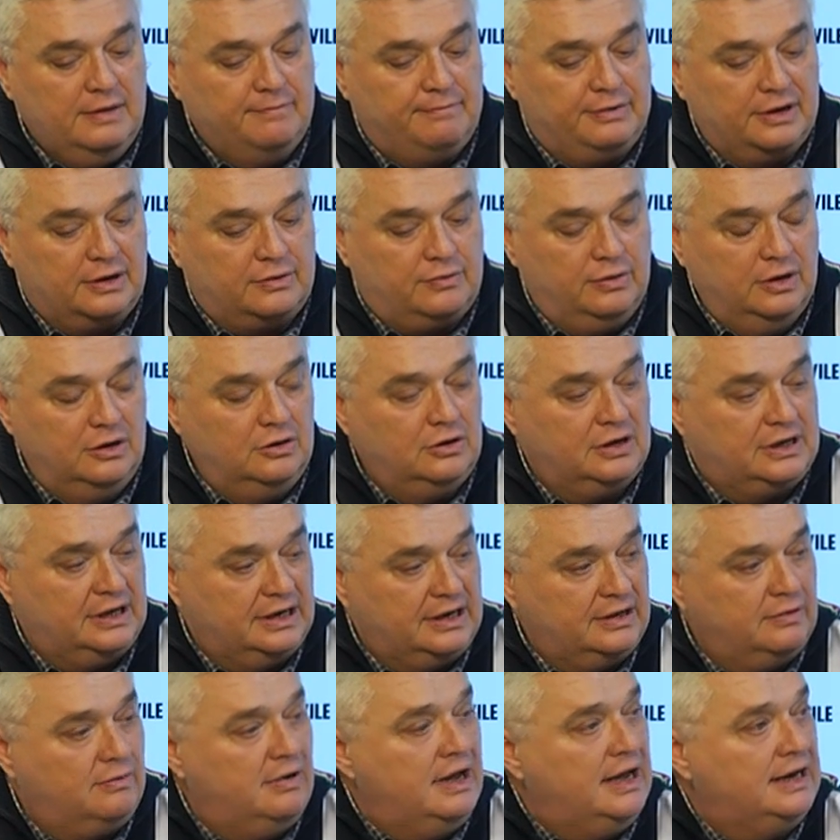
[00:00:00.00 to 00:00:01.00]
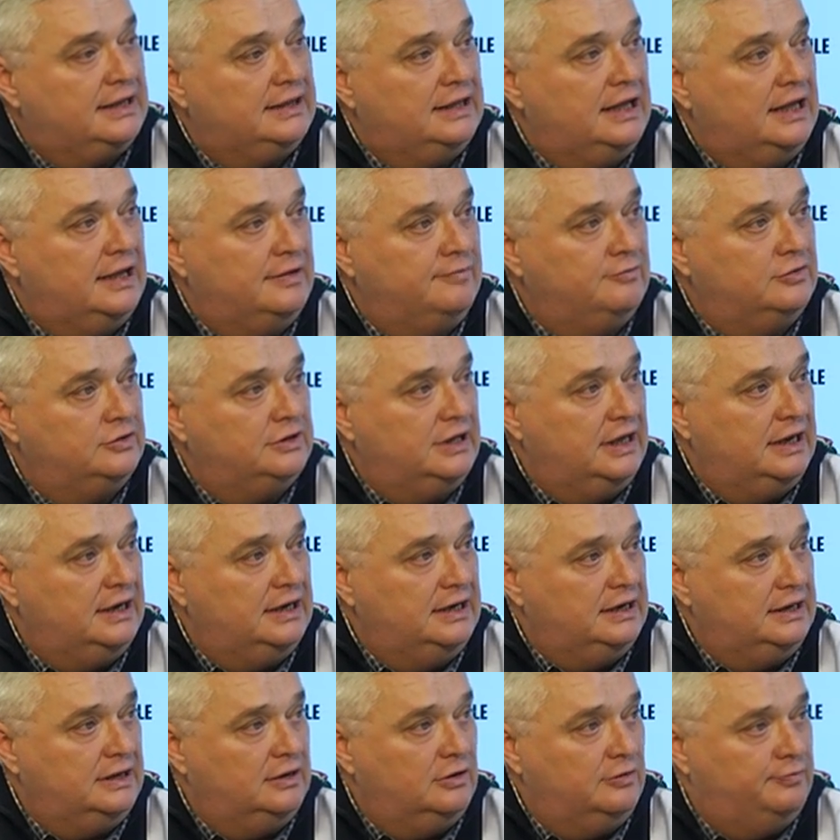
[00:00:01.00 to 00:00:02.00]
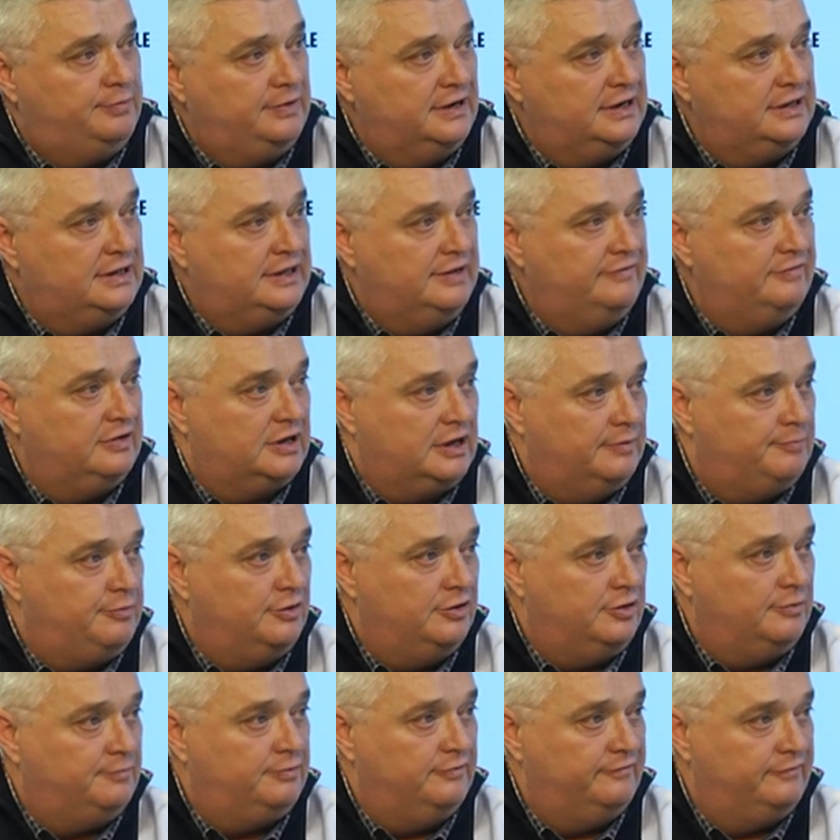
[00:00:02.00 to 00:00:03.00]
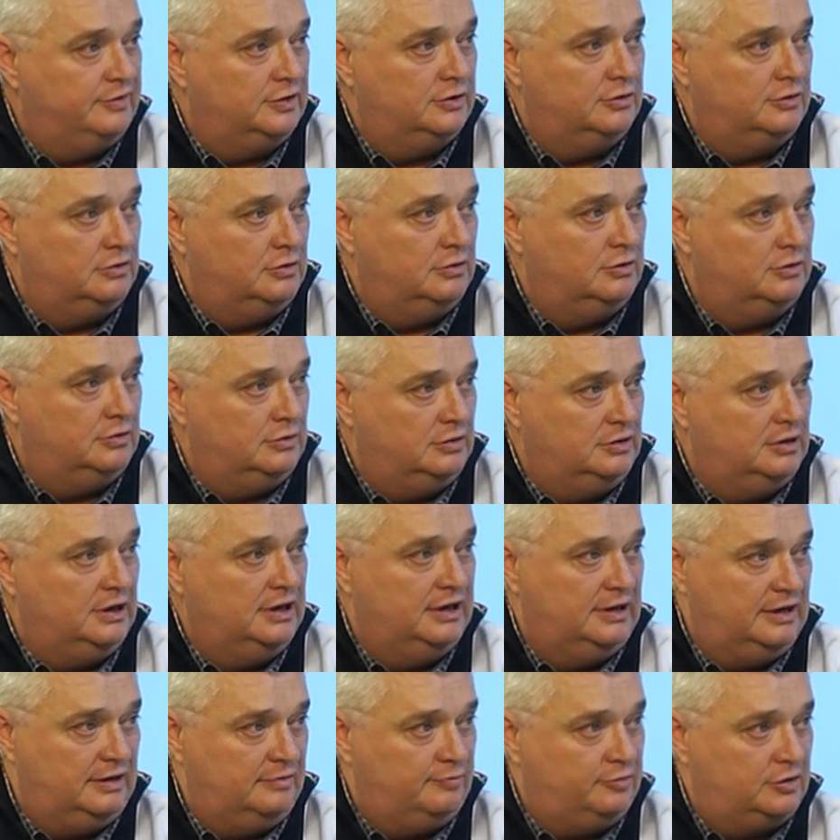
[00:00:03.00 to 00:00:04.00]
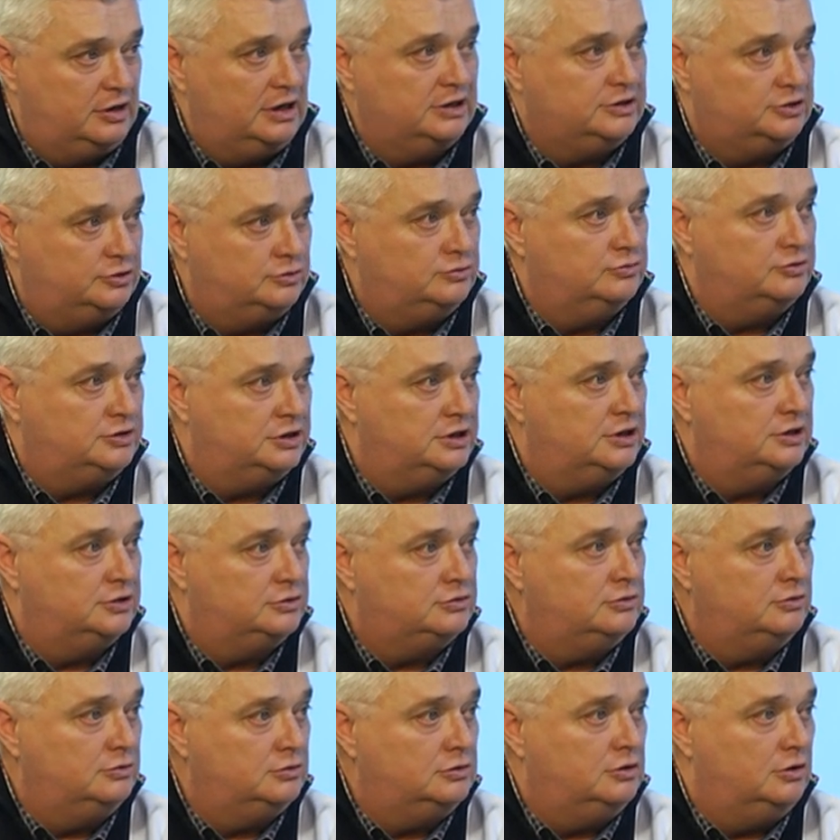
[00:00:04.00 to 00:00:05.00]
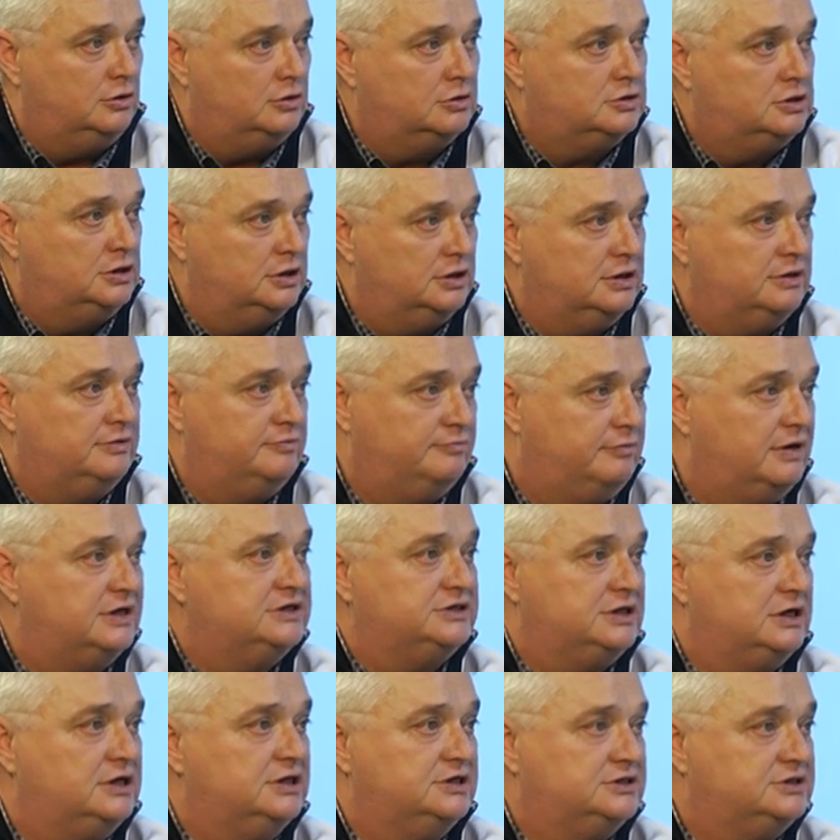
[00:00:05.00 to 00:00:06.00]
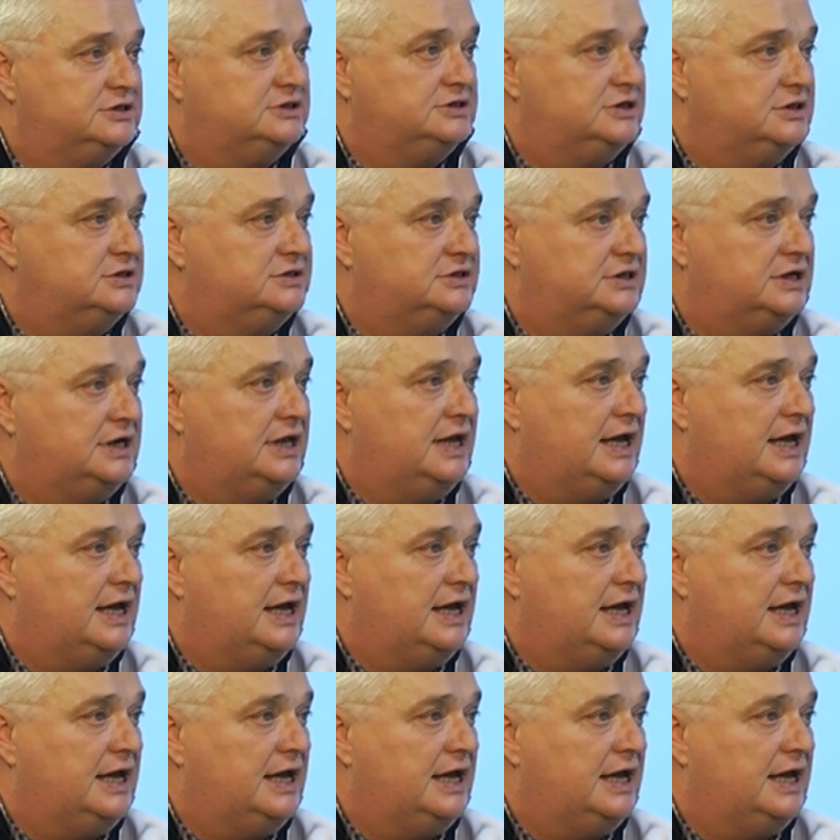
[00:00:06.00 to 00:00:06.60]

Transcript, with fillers: per quello che riguarda i modelli operativi che poi dopo vengono elaborati tutti dentro il COC in base alle esigenze